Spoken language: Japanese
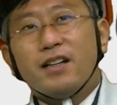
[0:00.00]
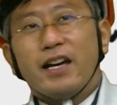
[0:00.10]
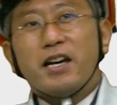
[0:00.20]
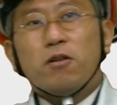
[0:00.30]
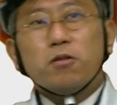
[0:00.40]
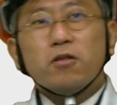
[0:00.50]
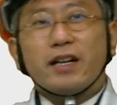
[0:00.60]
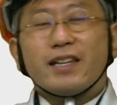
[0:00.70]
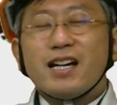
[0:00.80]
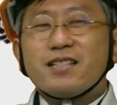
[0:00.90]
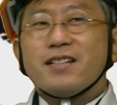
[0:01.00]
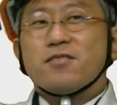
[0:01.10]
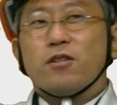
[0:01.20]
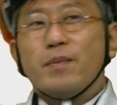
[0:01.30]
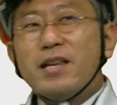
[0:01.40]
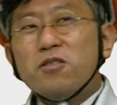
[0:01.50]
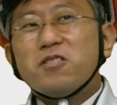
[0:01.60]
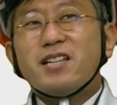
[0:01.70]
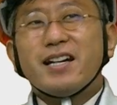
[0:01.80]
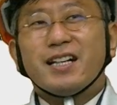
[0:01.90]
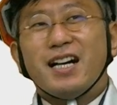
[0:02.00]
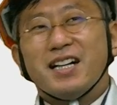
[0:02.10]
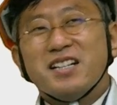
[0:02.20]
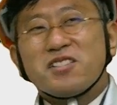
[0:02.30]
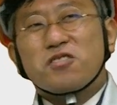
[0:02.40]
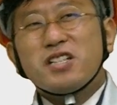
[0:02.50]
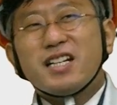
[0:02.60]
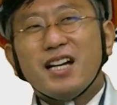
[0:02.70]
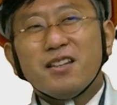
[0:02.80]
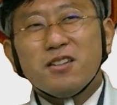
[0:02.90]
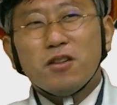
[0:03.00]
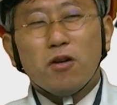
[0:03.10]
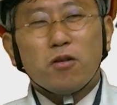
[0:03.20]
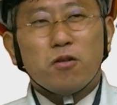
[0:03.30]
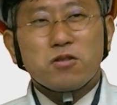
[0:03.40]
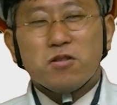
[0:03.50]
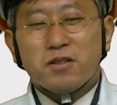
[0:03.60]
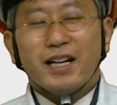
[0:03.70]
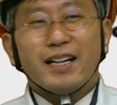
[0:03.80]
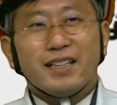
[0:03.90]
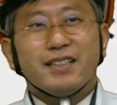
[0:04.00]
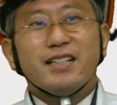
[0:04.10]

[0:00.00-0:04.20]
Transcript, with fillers: 変更届出したりするの面倒くさいから水管の故障ぐらい、